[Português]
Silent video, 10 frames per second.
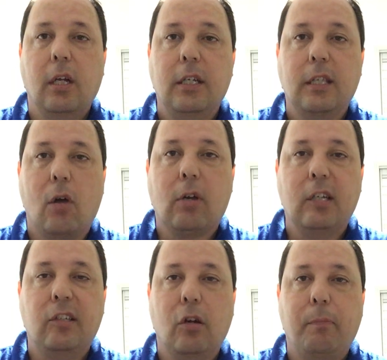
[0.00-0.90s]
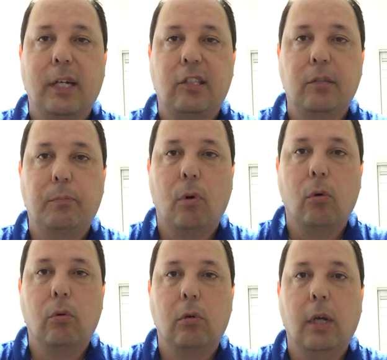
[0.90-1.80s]
e na ocasião
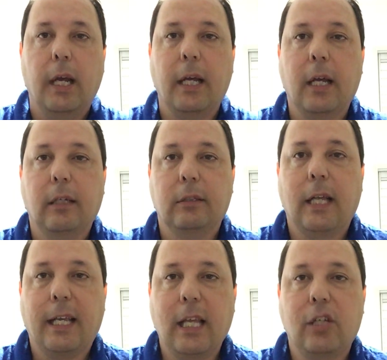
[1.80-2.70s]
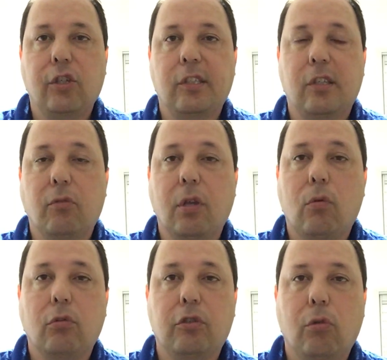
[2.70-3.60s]
participou é, daquela gestão que
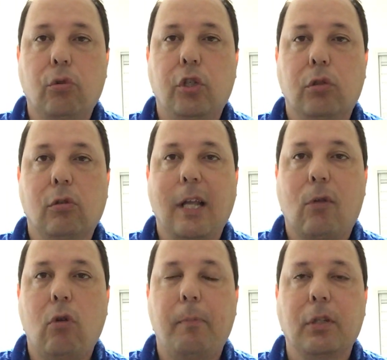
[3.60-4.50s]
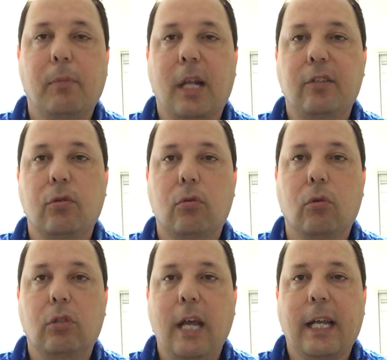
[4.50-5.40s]
conquistou o título da Copa do Brasil
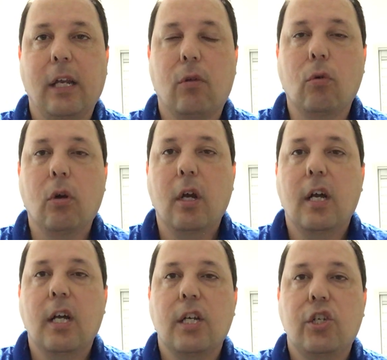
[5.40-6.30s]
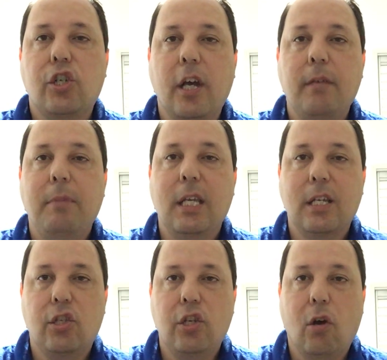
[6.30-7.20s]
com o técnico Jaime
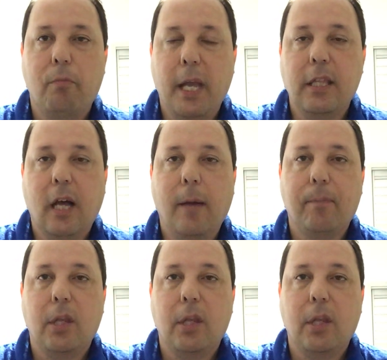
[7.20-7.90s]
de Almeida.